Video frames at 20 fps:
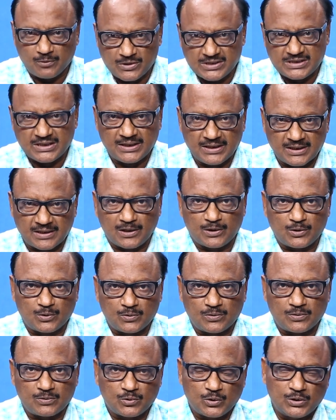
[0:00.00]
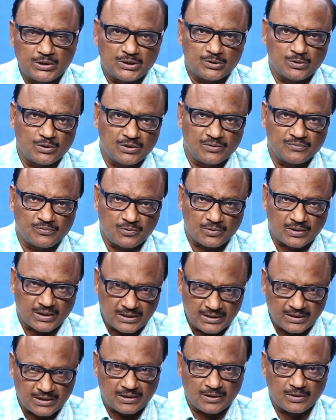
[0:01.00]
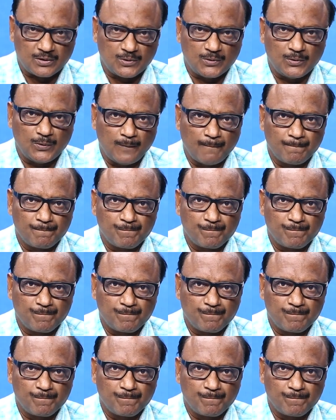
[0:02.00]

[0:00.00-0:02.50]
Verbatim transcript: వచ్చే ఎన్నికల్లో ట్వంటీ ట్వంటీ ఫోర్ ఎన్నికల్లో